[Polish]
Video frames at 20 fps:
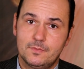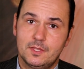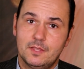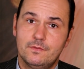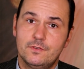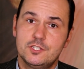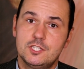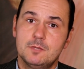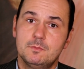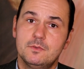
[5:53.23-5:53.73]

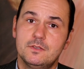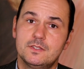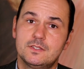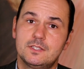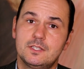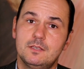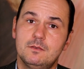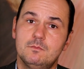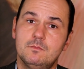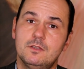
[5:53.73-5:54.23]
nie wejdziemy
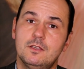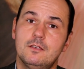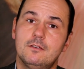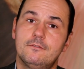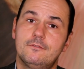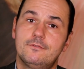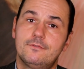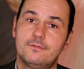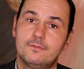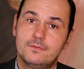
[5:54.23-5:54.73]
z Nim
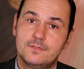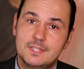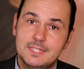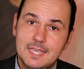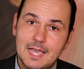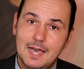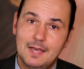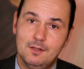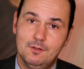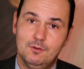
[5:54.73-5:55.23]
w
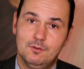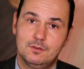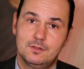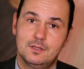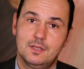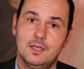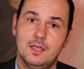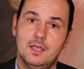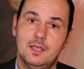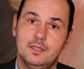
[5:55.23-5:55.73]
dialog,